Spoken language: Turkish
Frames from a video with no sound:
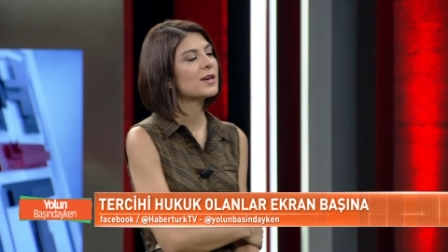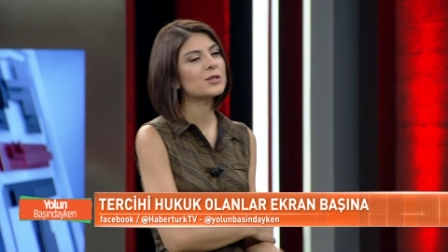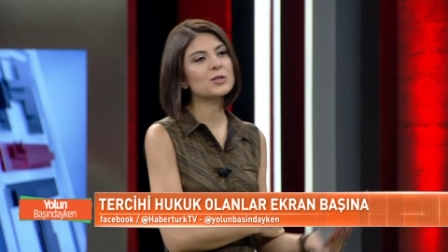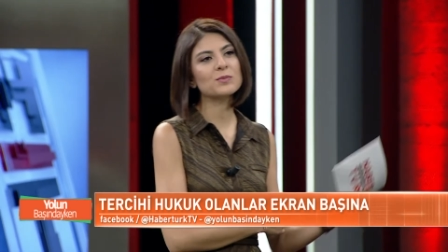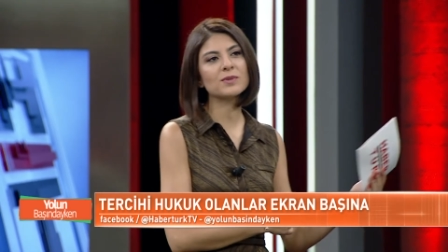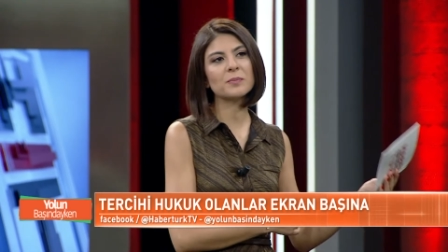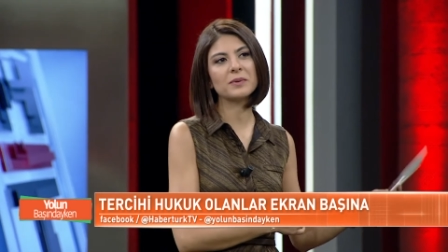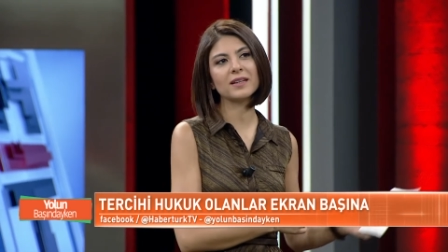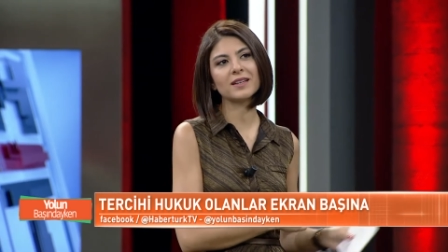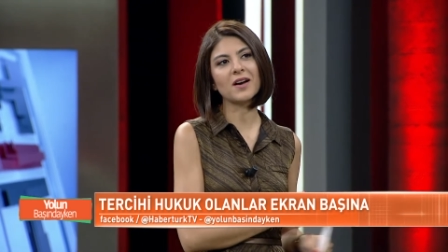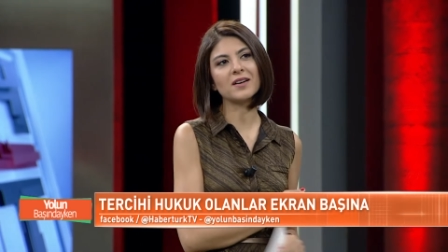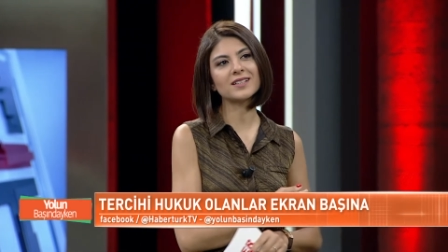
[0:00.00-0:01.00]
Şimdi
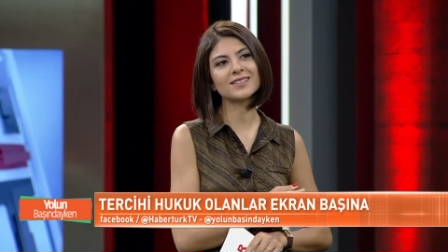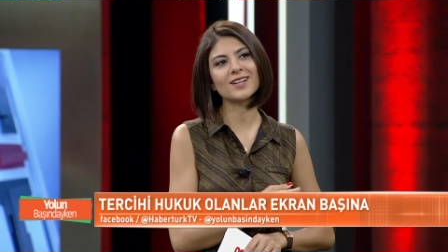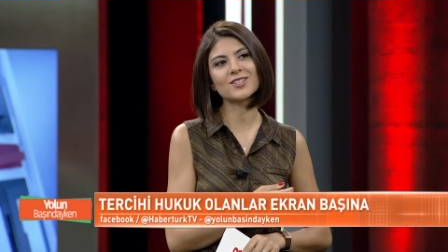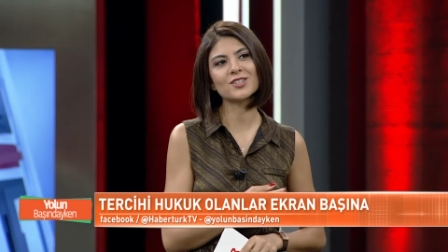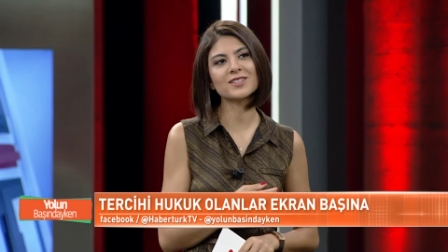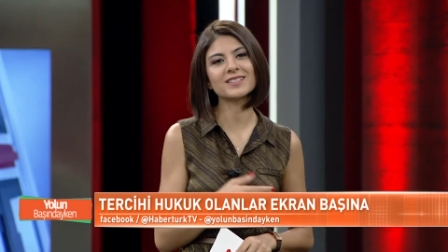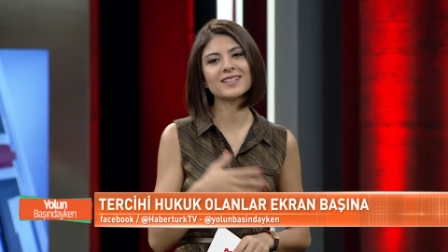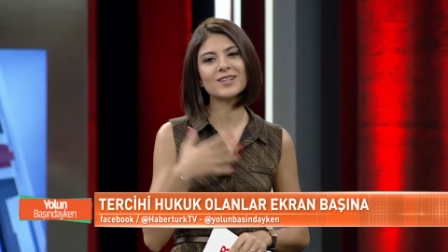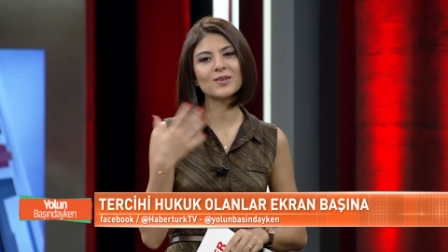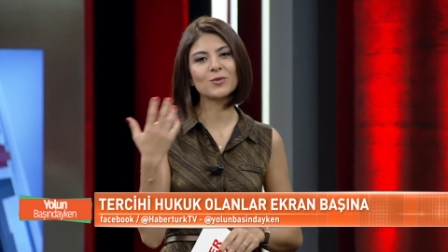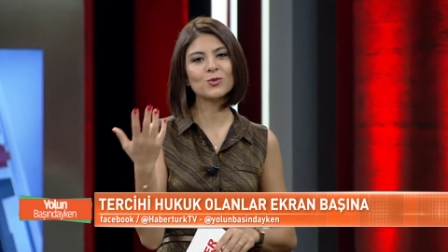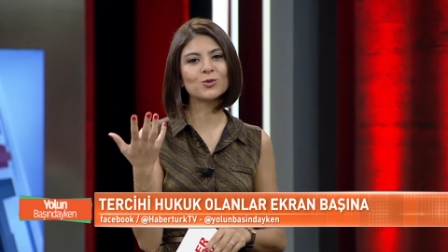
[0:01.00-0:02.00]
e, arkadaşlara
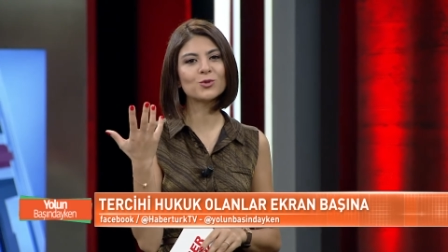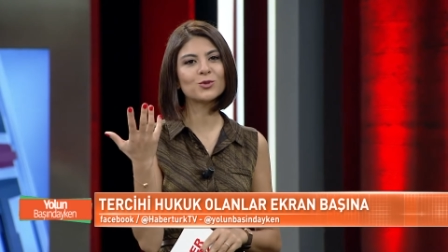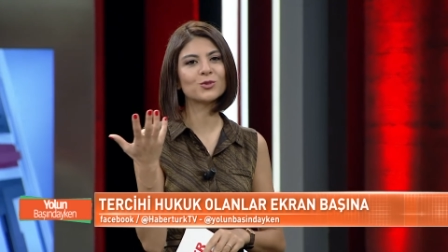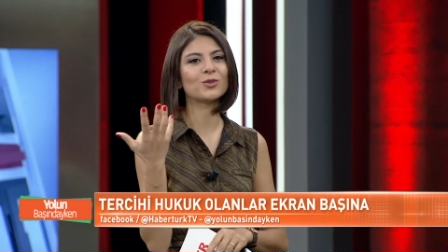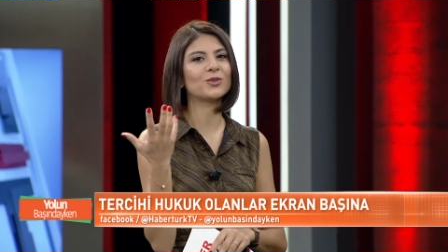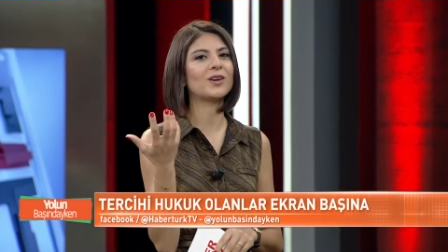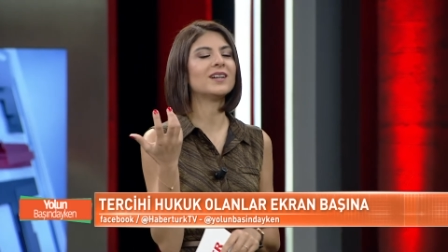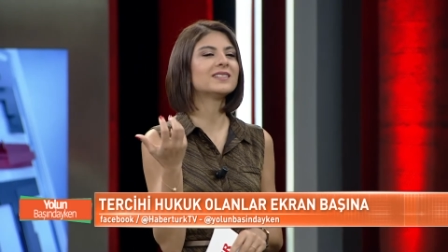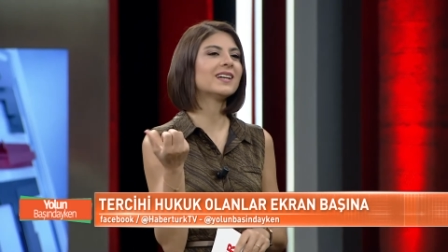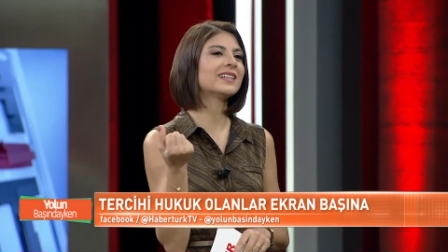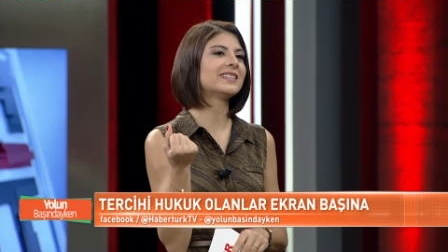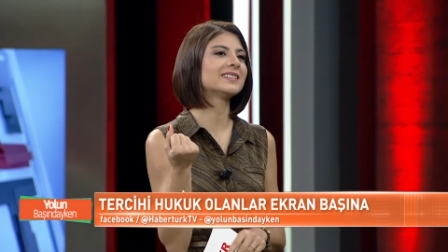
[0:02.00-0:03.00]
hukuk e,
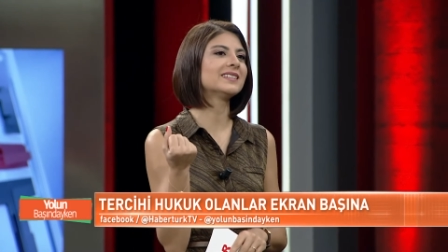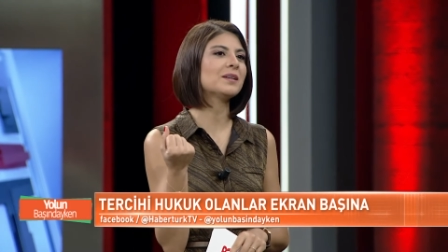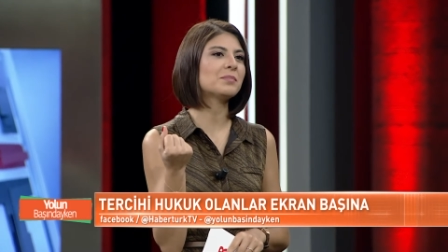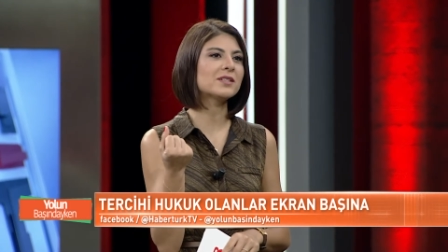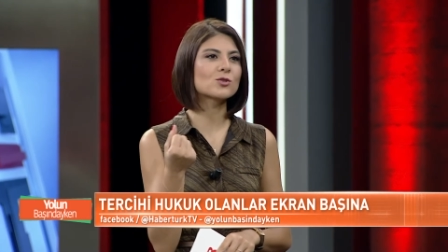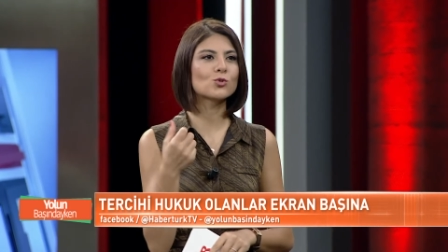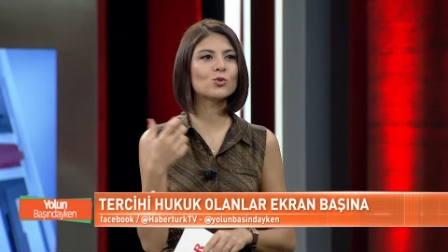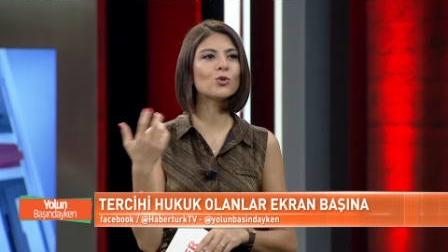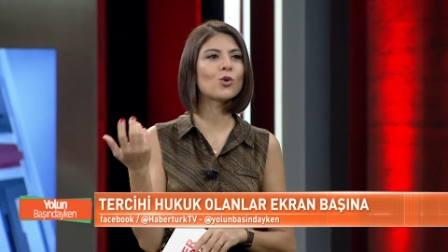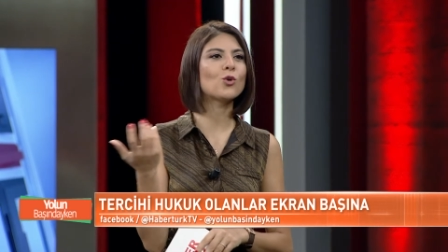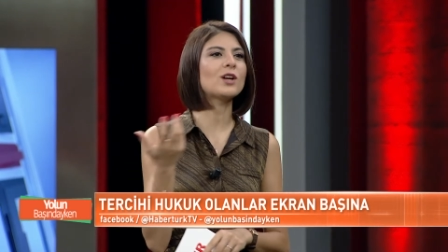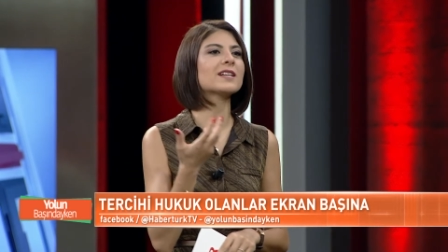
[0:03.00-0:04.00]
adaylarına biraz hukuk
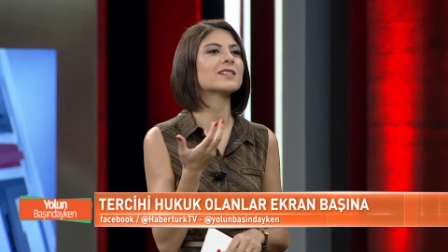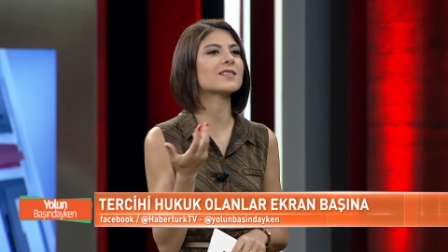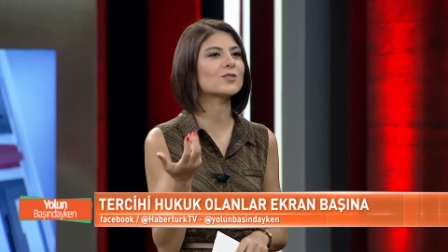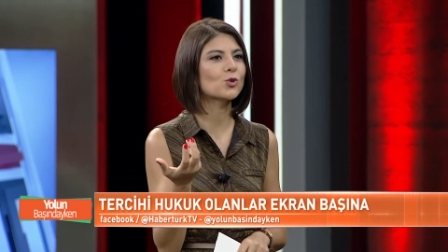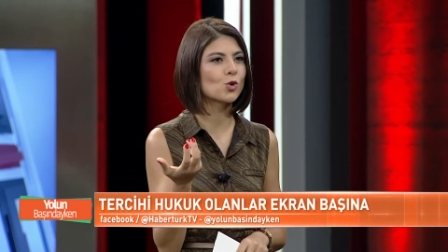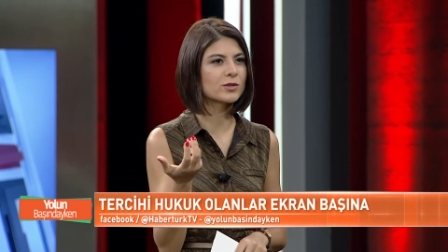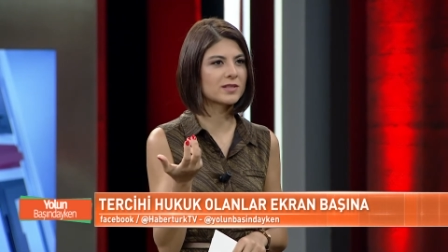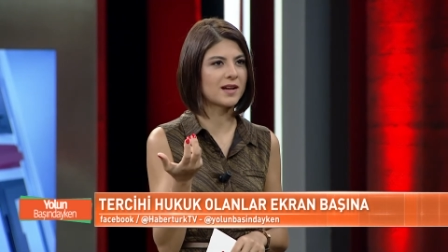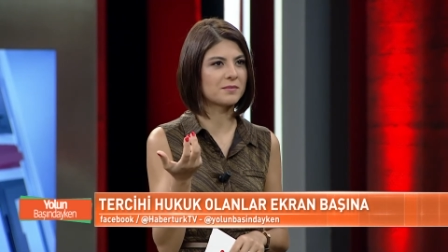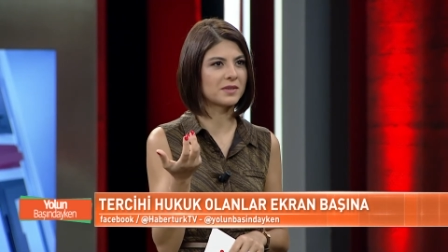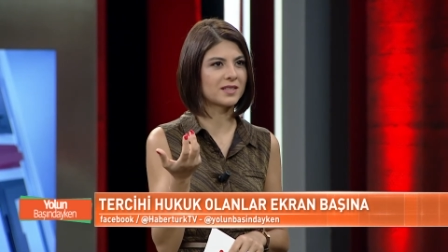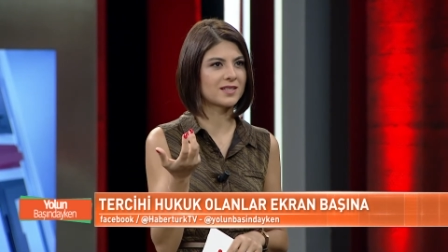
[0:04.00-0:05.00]
öğrencisini
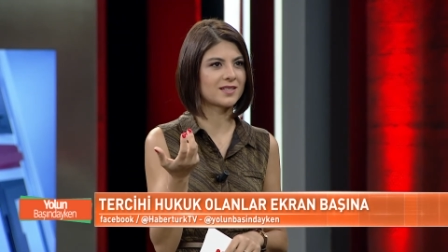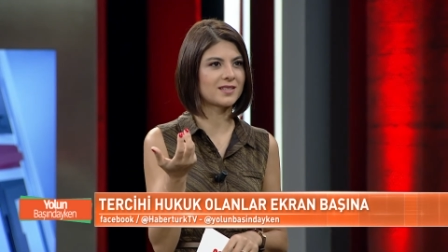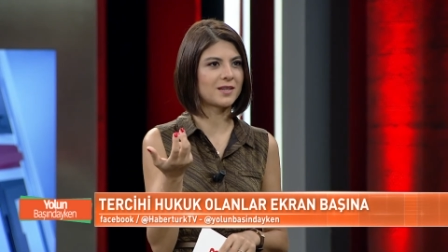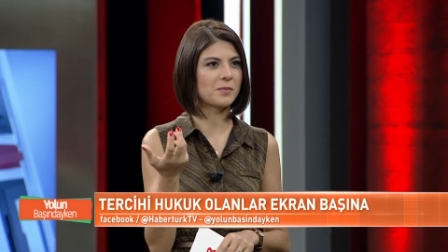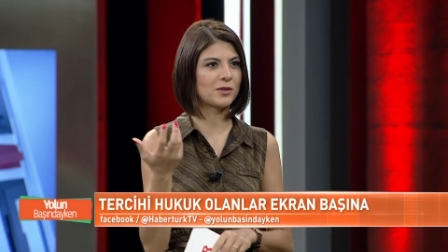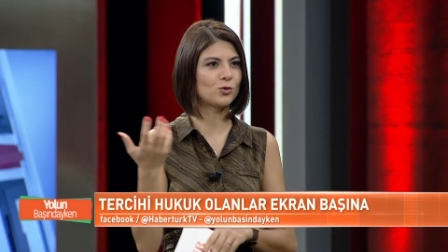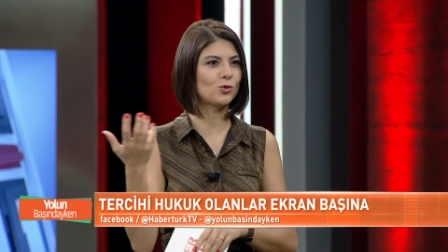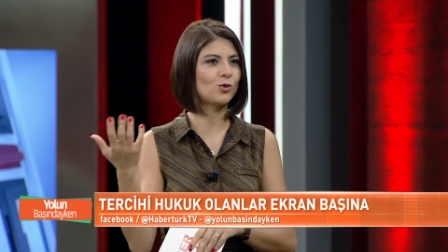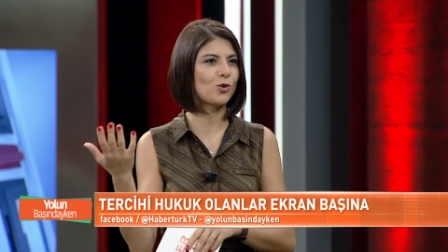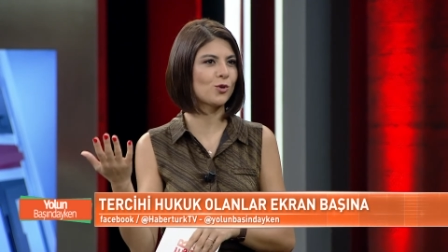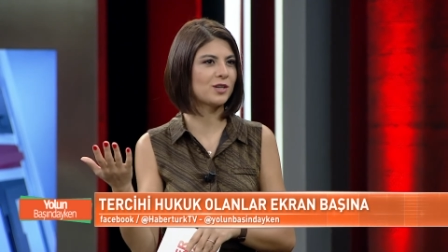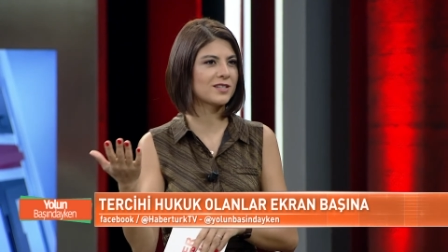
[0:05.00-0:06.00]
göstermek istedik. Bak hukuk
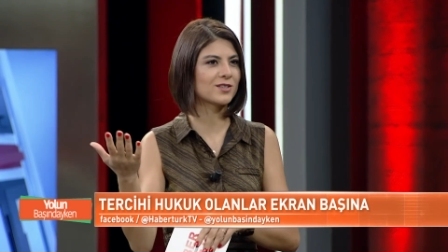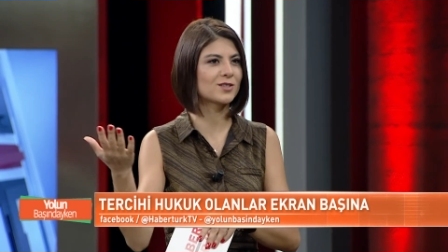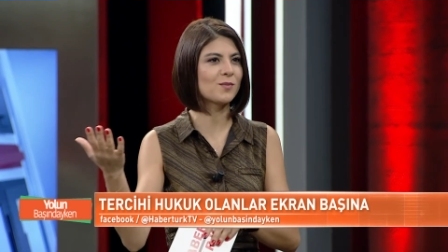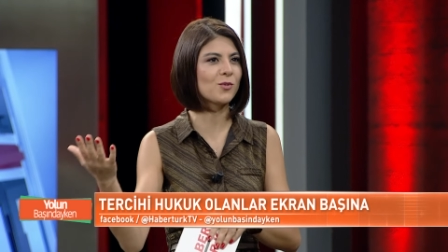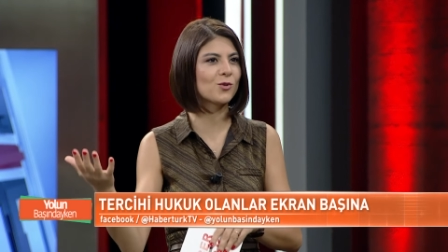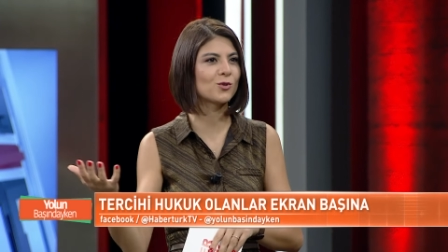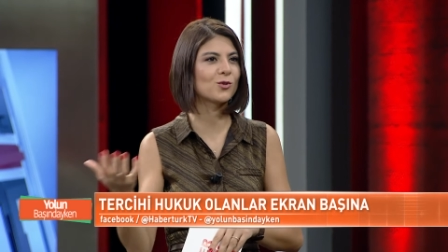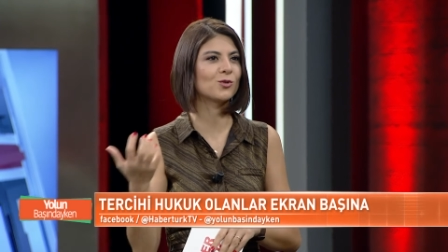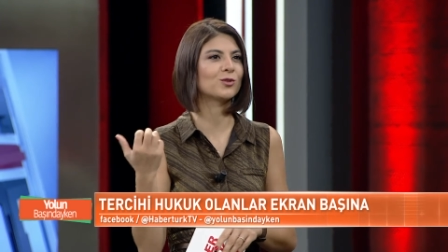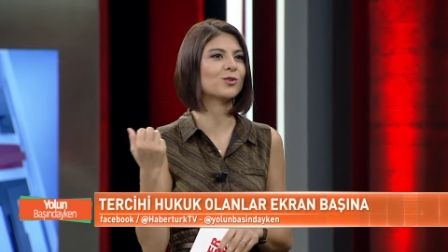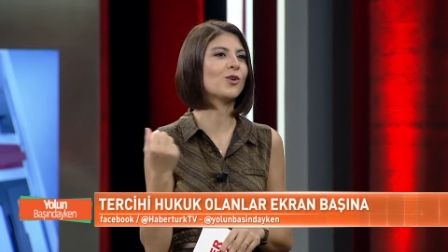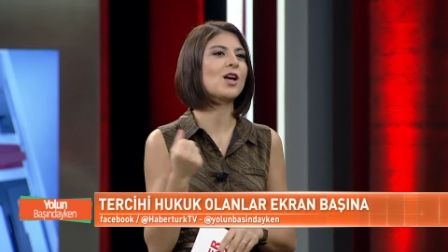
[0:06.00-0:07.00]
öğrencisi evet. böyle
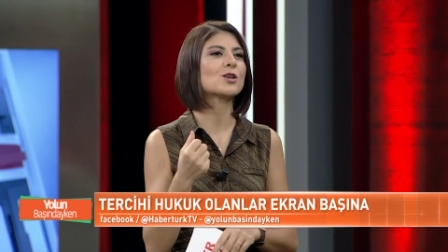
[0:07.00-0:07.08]
oluyor.